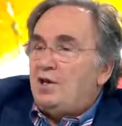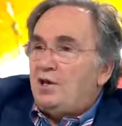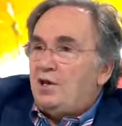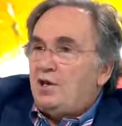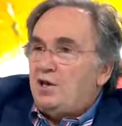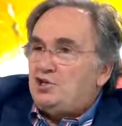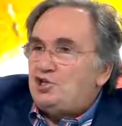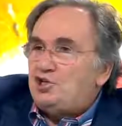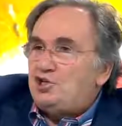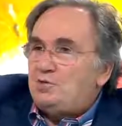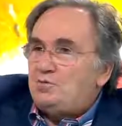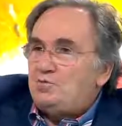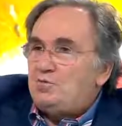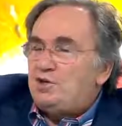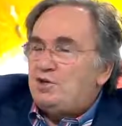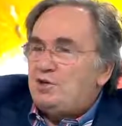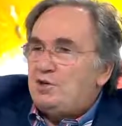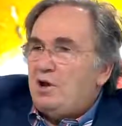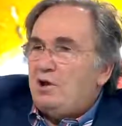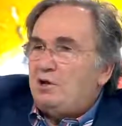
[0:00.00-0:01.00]
Eşit
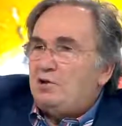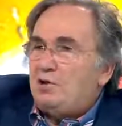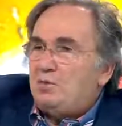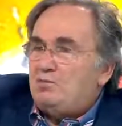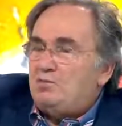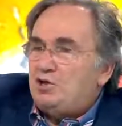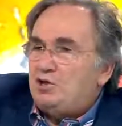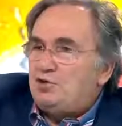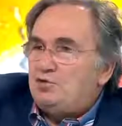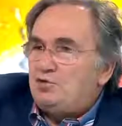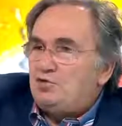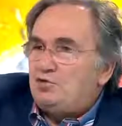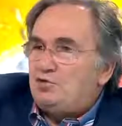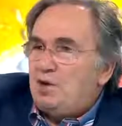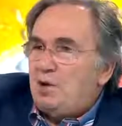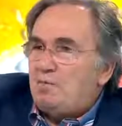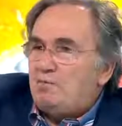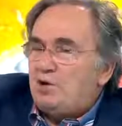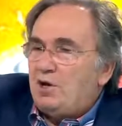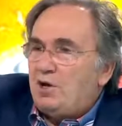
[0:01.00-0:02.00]
miktarda bir
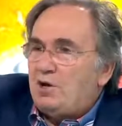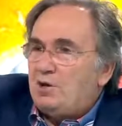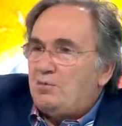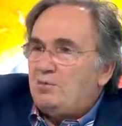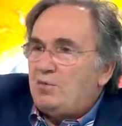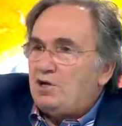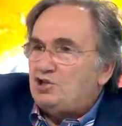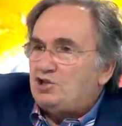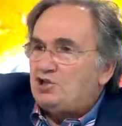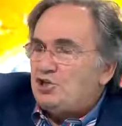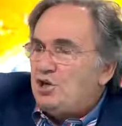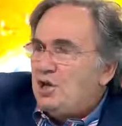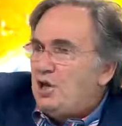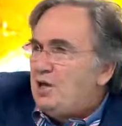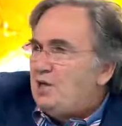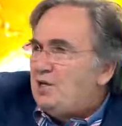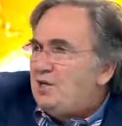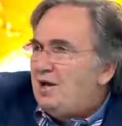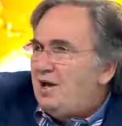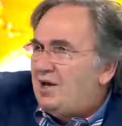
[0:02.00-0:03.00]
tutam karabaş
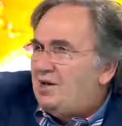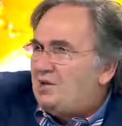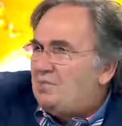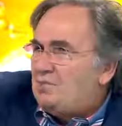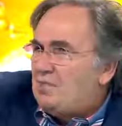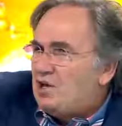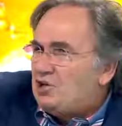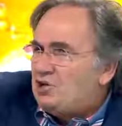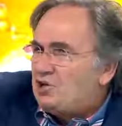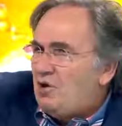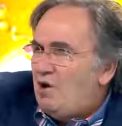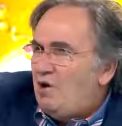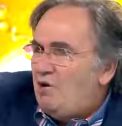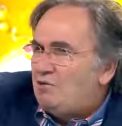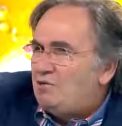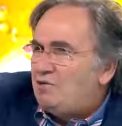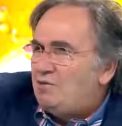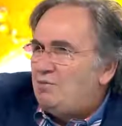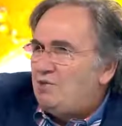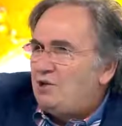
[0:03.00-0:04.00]
yani
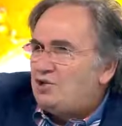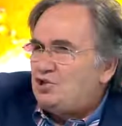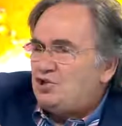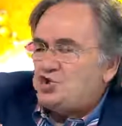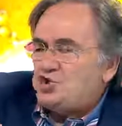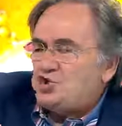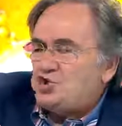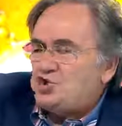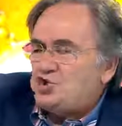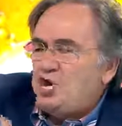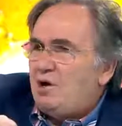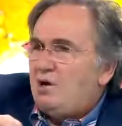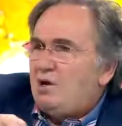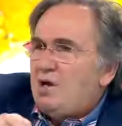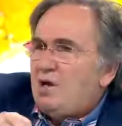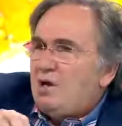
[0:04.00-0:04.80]
5-6 başak